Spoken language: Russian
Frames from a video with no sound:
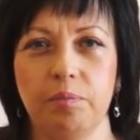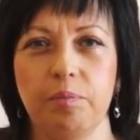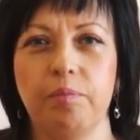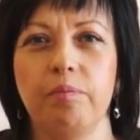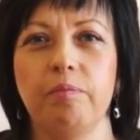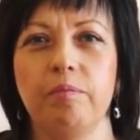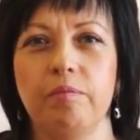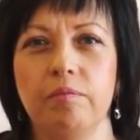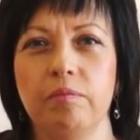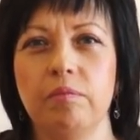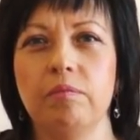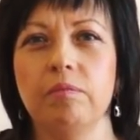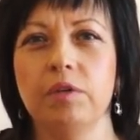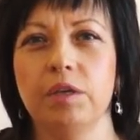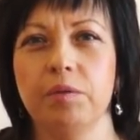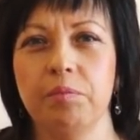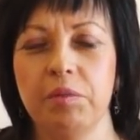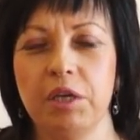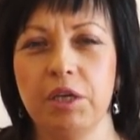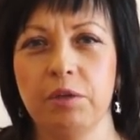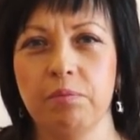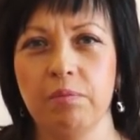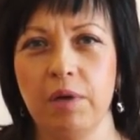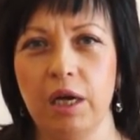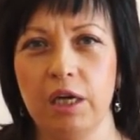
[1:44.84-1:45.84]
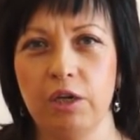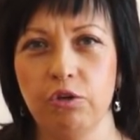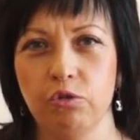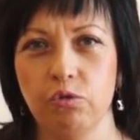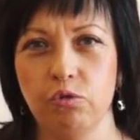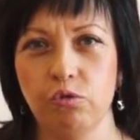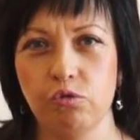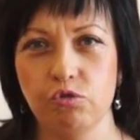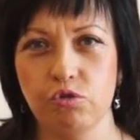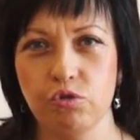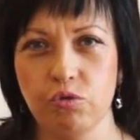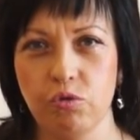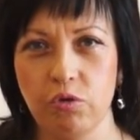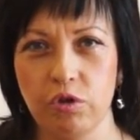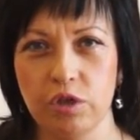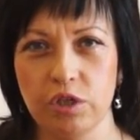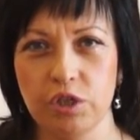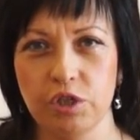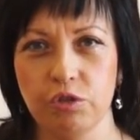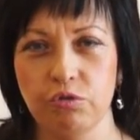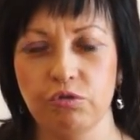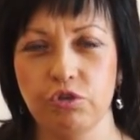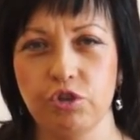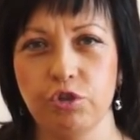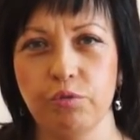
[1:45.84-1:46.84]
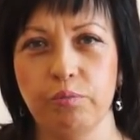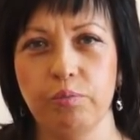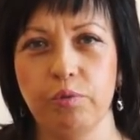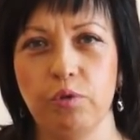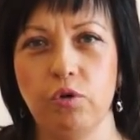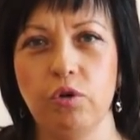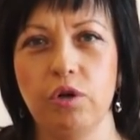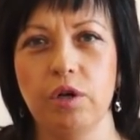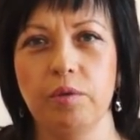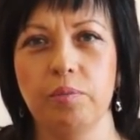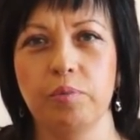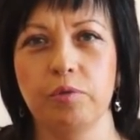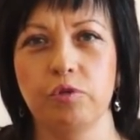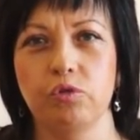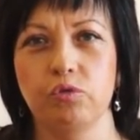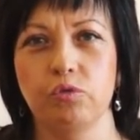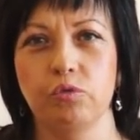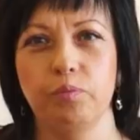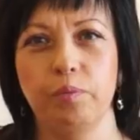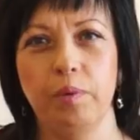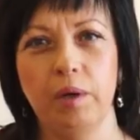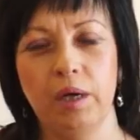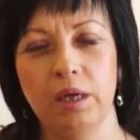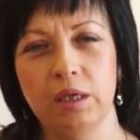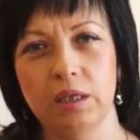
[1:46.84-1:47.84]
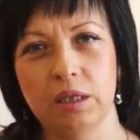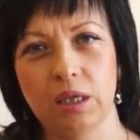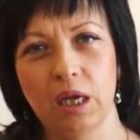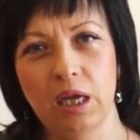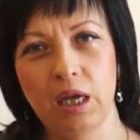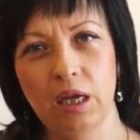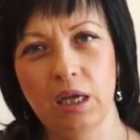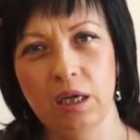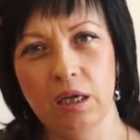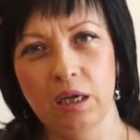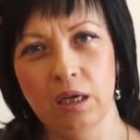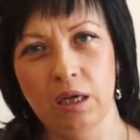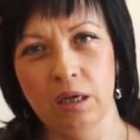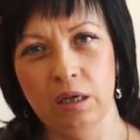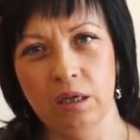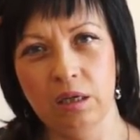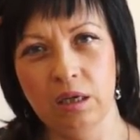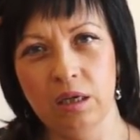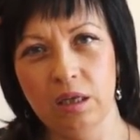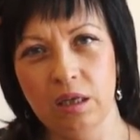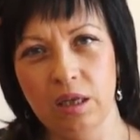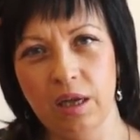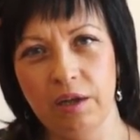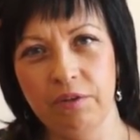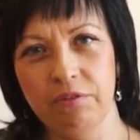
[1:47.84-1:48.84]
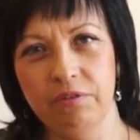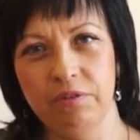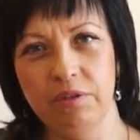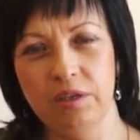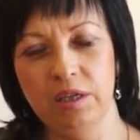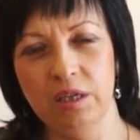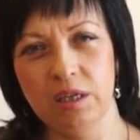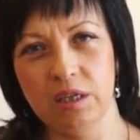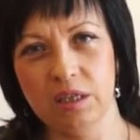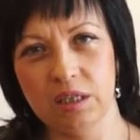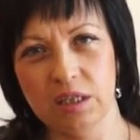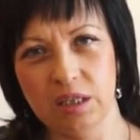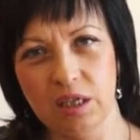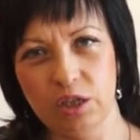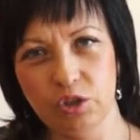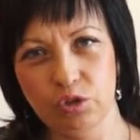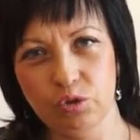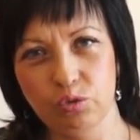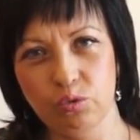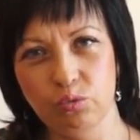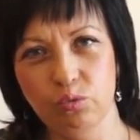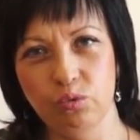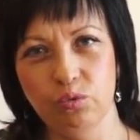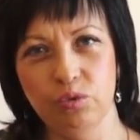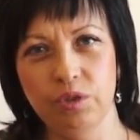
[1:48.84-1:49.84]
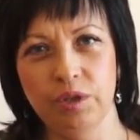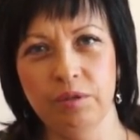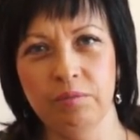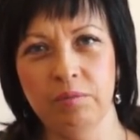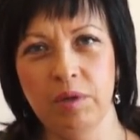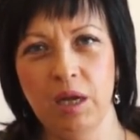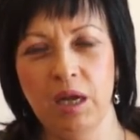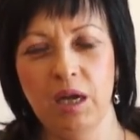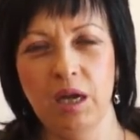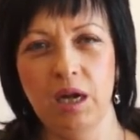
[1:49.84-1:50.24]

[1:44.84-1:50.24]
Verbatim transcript: имеет маленькую скорость и очень плохо поступает э, к голове, к сосудам.